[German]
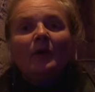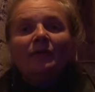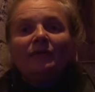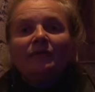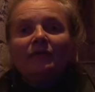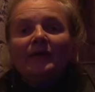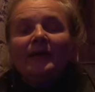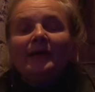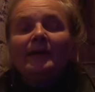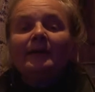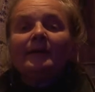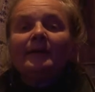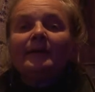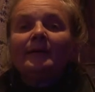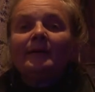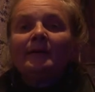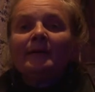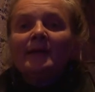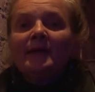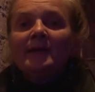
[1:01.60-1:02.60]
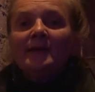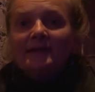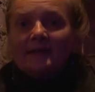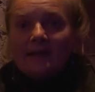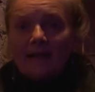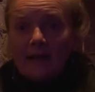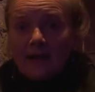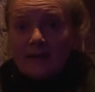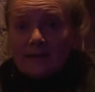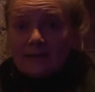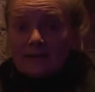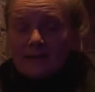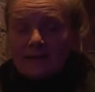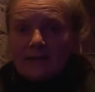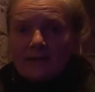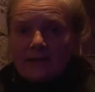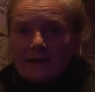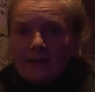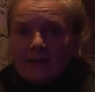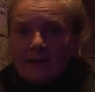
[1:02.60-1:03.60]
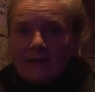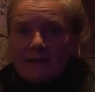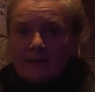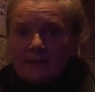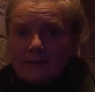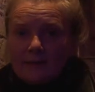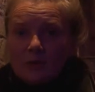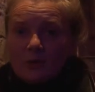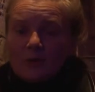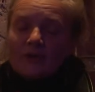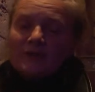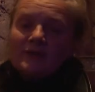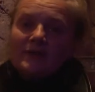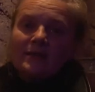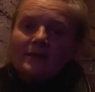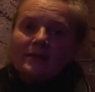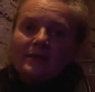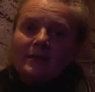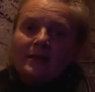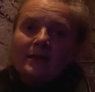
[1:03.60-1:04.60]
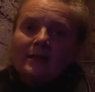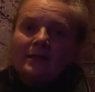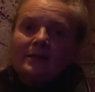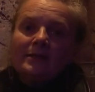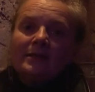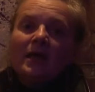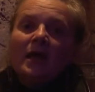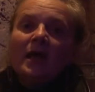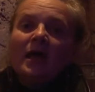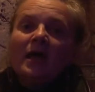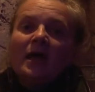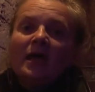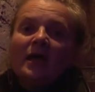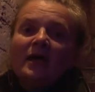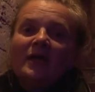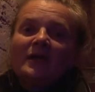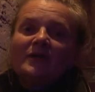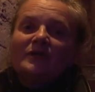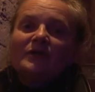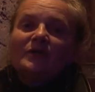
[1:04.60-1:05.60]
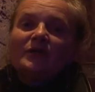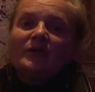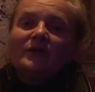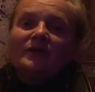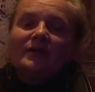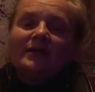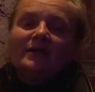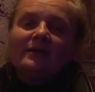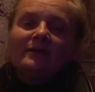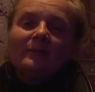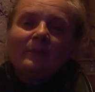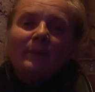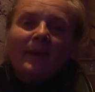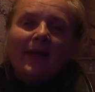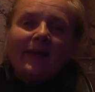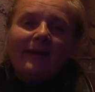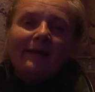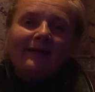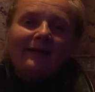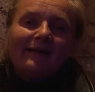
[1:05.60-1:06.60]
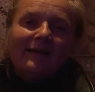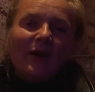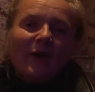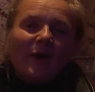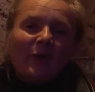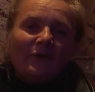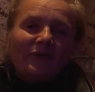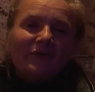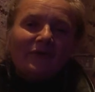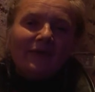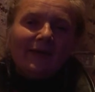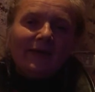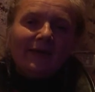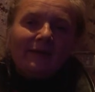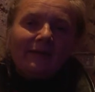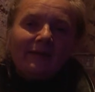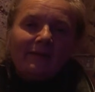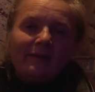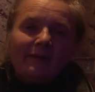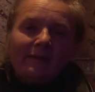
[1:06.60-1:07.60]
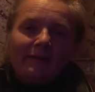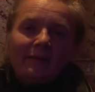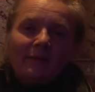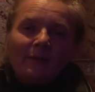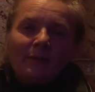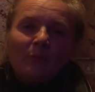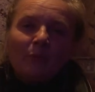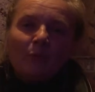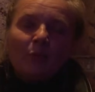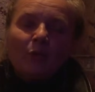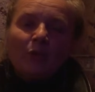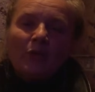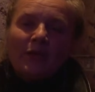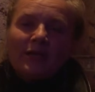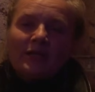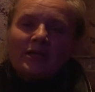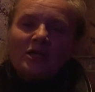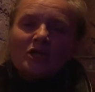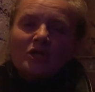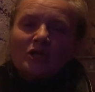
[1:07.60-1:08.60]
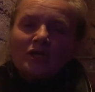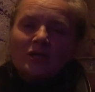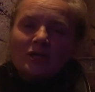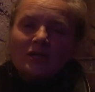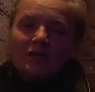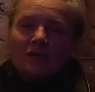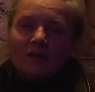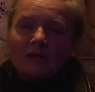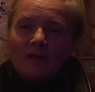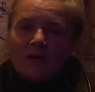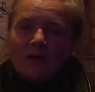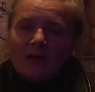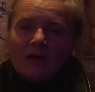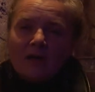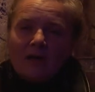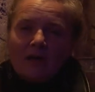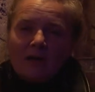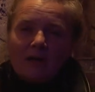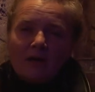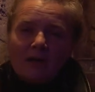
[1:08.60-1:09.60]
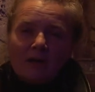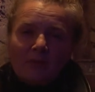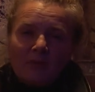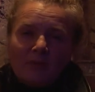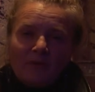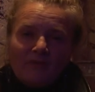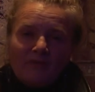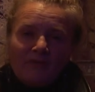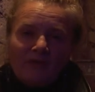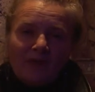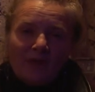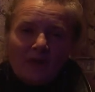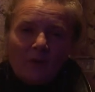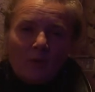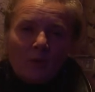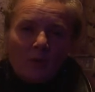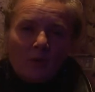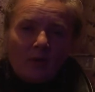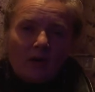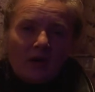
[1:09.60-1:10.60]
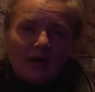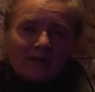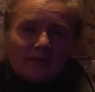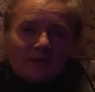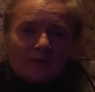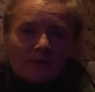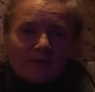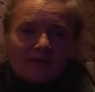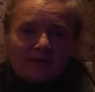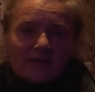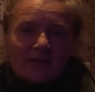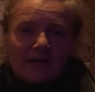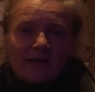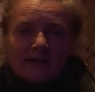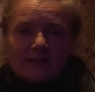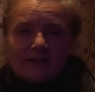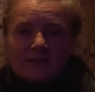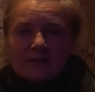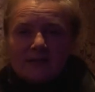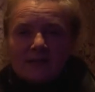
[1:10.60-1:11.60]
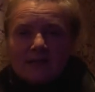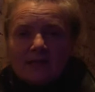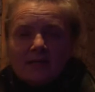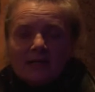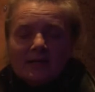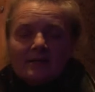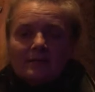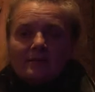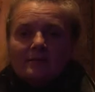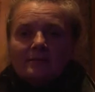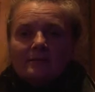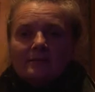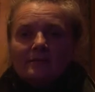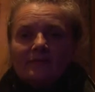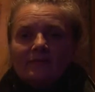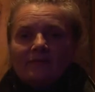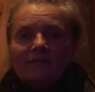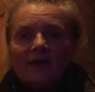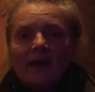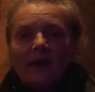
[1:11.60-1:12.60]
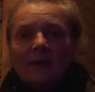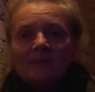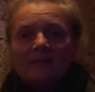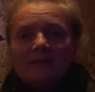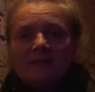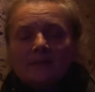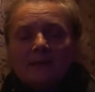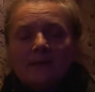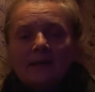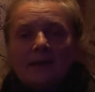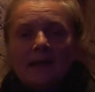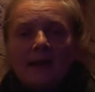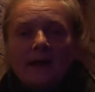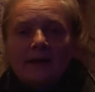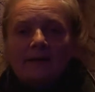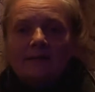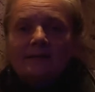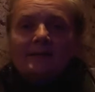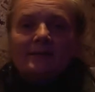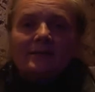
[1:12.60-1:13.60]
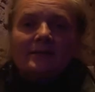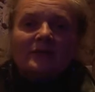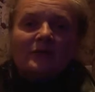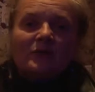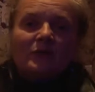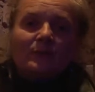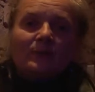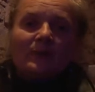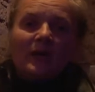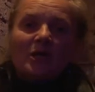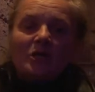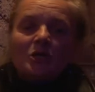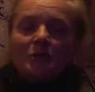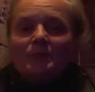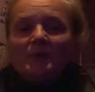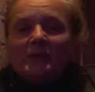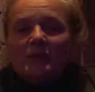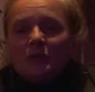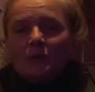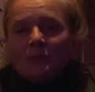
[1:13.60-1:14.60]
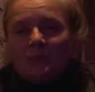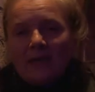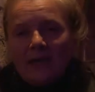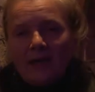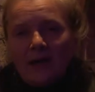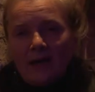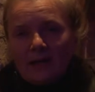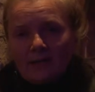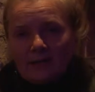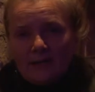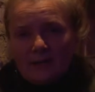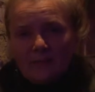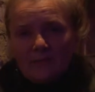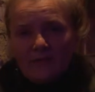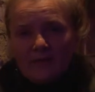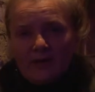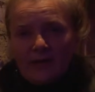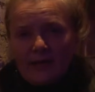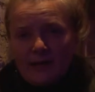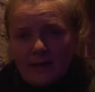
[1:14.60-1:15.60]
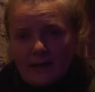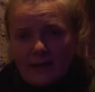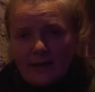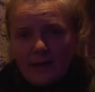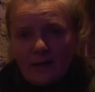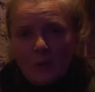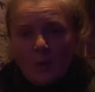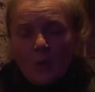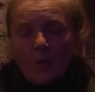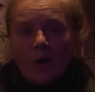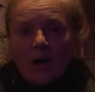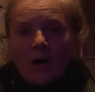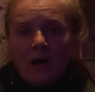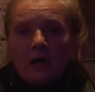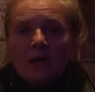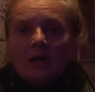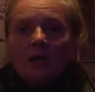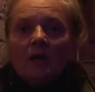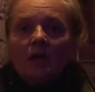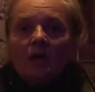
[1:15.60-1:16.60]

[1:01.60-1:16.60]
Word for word: auf ihre Theaterkarriere konzentriert, sondern mehr auf ihre politische Karriere äh, Bewegung. Also das heißt, äh, wir haben sie begleitet zum Beispiel zum G8-Gipfel nach Genua,